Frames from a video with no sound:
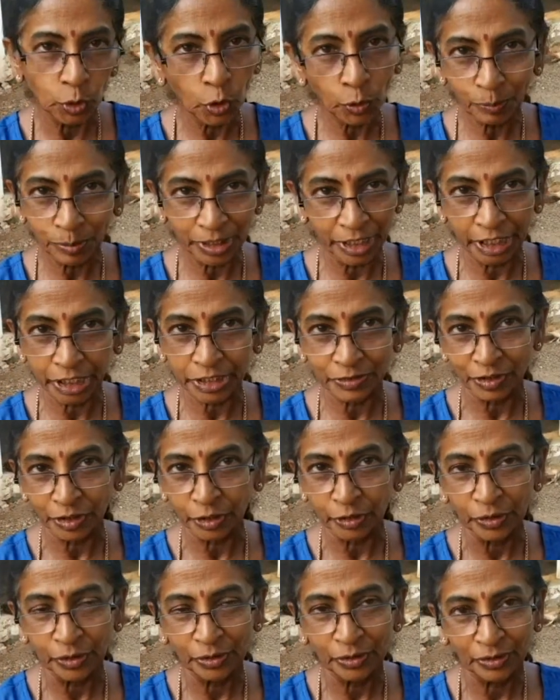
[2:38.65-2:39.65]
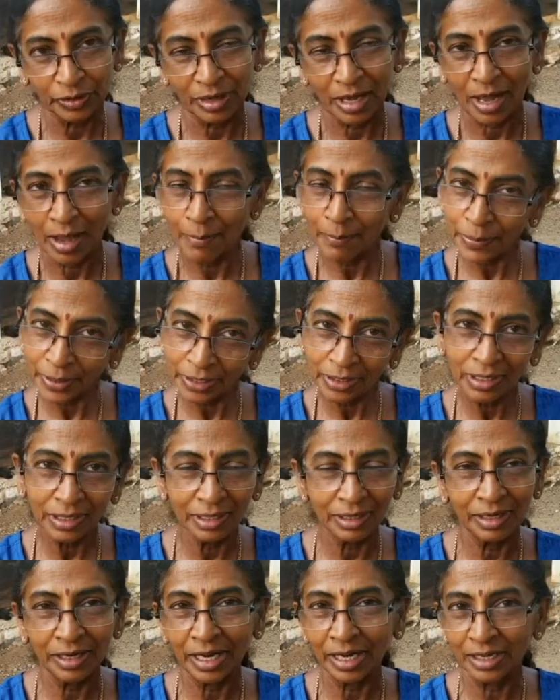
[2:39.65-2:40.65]
நோட் பண்ணிக்கிட்டு வந்தோம் அப்புறம் தான்
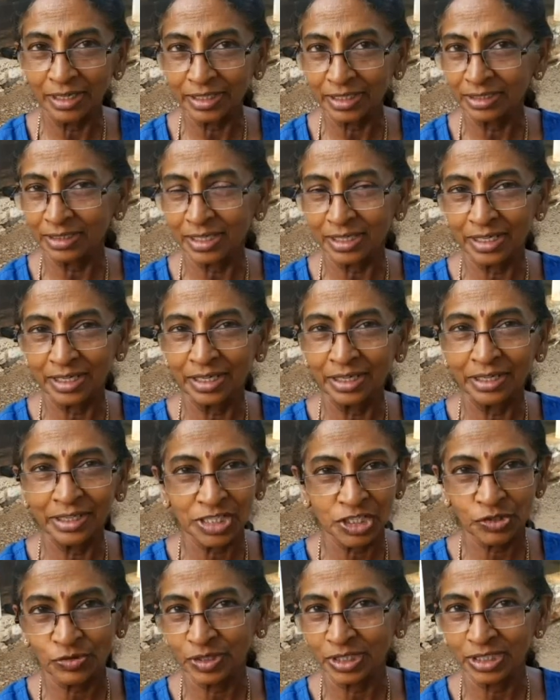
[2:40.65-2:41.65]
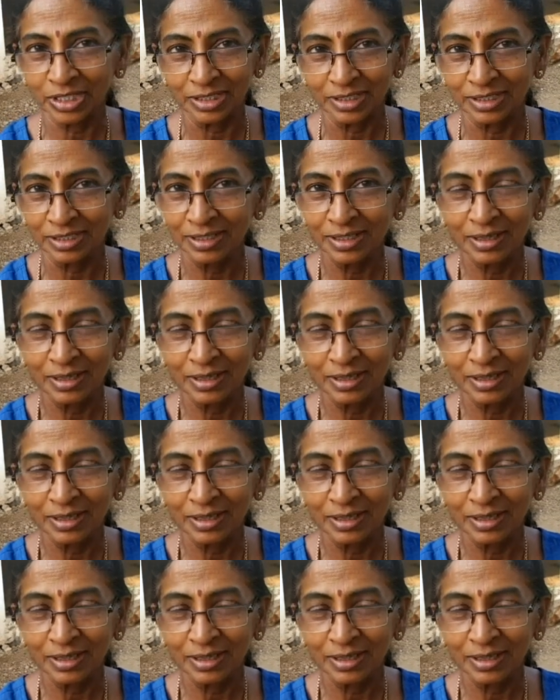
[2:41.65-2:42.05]
எங்களுக்கு இந்த இன்ட்ரெஸ்ட் வந்தது